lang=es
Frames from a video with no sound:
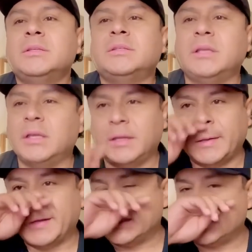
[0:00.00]

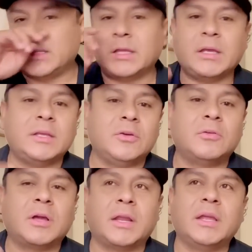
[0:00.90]
si este,
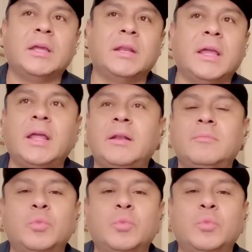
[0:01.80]
yo no creía en él.